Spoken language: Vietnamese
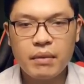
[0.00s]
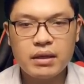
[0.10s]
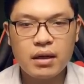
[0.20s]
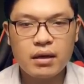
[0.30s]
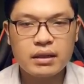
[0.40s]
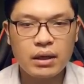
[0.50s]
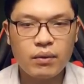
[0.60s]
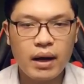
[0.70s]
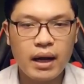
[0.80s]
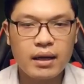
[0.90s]
Bây giờ chẳng
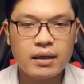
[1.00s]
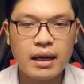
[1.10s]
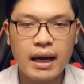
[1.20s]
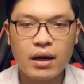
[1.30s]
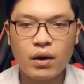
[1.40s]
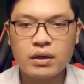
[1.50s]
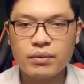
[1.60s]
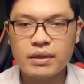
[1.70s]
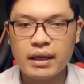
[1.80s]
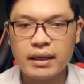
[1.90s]
qua là coi
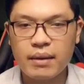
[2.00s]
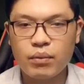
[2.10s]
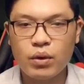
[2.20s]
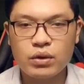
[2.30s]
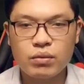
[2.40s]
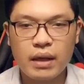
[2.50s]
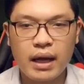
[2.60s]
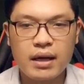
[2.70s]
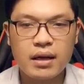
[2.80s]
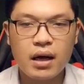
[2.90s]
trọng sản nghiệp của chúng
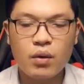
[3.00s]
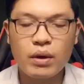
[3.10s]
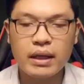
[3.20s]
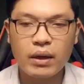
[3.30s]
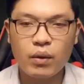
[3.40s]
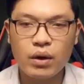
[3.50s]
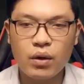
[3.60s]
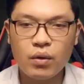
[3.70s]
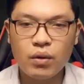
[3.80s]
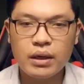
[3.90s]
ta ở quận thành quận
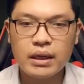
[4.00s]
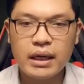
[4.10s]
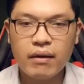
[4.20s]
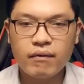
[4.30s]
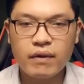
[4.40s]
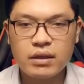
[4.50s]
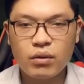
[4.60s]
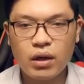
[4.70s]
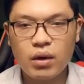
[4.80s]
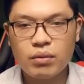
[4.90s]
lỗ. Về sau
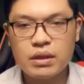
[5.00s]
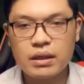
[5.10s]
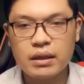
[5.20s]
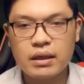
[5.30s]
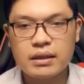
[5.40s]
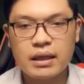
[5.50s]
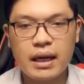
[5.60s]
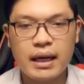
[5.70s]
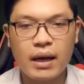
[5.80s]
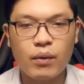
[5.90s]
nói không chừng chính
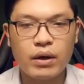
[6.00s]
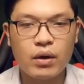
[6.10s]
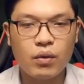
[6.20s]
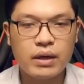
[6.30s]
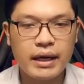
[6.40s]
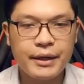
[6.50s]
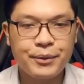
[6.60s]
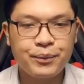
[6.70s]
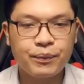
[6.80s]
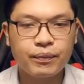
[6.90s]
là cả quận lỗ đấy.
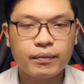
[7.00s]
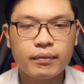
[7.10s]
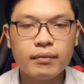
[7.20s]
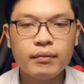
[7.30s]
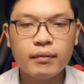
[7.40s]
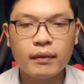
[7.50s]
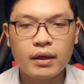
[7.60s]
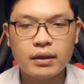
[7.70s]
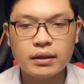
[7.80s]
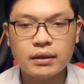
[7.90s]

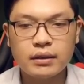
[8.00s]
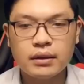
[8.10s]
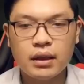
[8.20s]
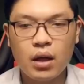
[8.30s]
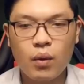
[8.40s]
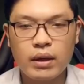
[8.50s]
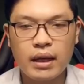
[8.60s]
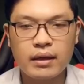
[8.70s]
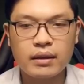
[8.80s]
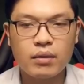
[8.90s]
Ừ, quả
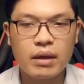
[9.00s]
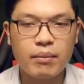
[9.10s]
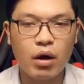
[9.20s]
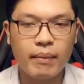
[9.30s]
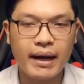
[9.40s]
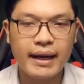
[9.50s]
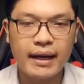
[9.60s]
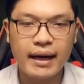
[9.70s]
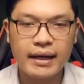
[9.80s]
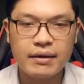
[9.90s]
thật không thể bỏ mặc
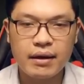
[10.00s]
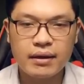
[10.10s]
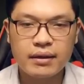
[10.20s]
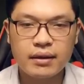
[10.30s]
kẻ này được.